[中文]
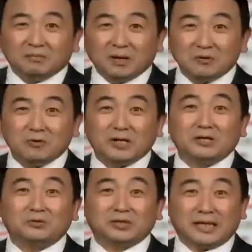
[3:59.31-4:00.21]
甭
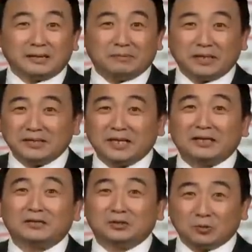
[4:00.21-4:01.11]
管有钱的没
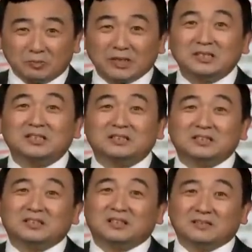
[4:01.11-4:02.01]
钱的都没信
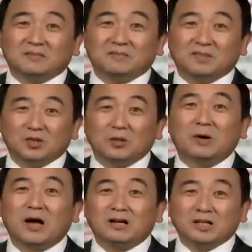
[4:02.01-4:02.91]
心了，对
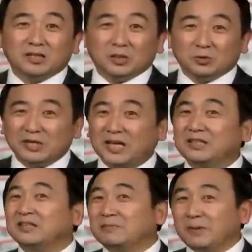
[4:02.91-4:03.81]
吧？有
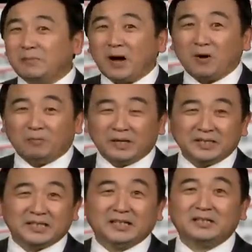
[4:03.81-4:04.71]
钱的那么跑，
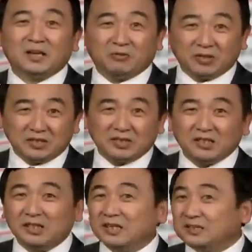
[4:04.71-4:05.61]
没钱的跳飞
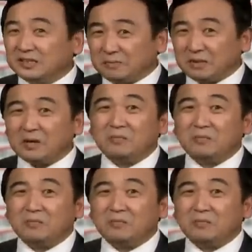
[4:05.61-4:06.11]
机，怎么